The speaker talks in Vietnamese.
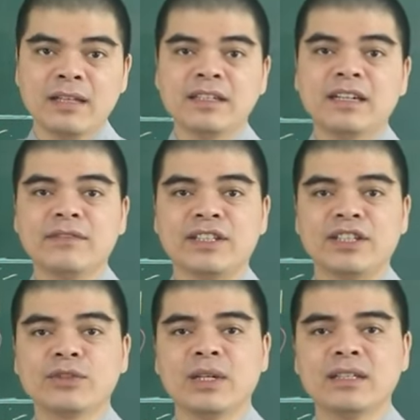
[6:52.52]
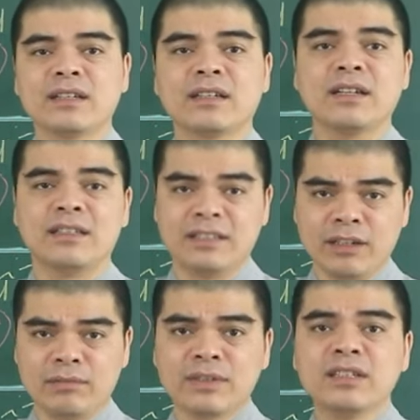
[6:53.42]
nhưng cần phải tính toán thật cẩn
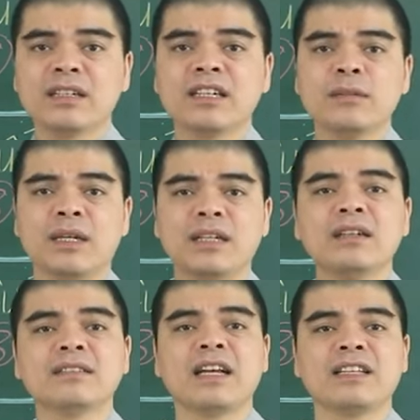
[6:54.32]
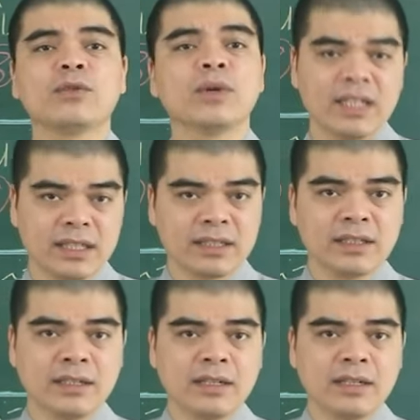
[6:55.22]
trọng trước khi mà đưa ra những quyết định